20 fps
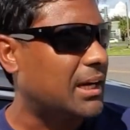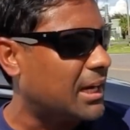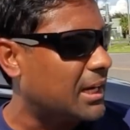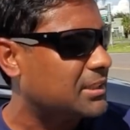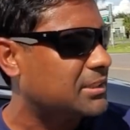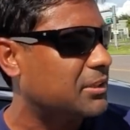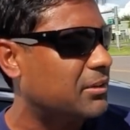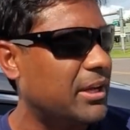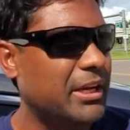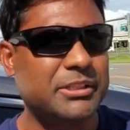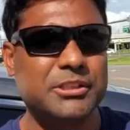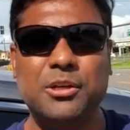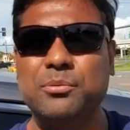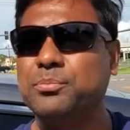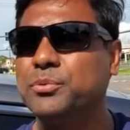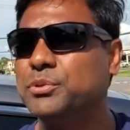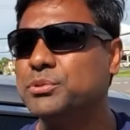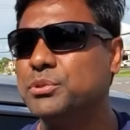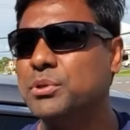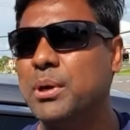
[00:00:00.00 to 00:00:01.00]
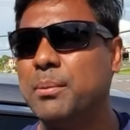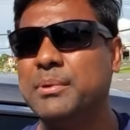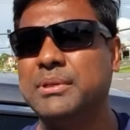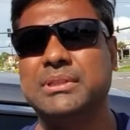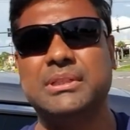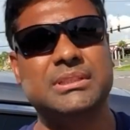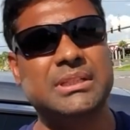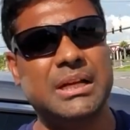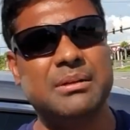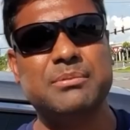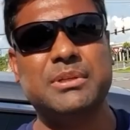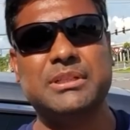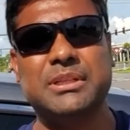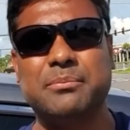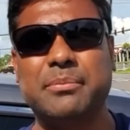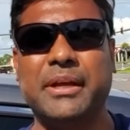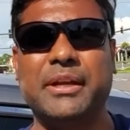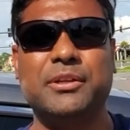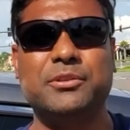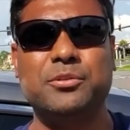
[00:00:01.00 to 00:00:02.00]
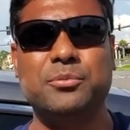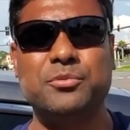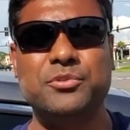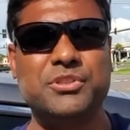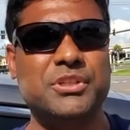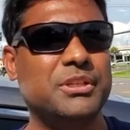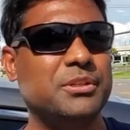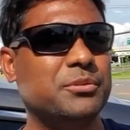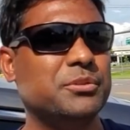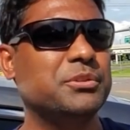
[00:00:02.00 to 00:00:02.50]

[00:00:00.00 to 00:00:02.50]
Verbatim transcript: কার্যালয়ে আসার পর তো আমাদের সাংবাদিক ভাইরা তো বুঝছেনি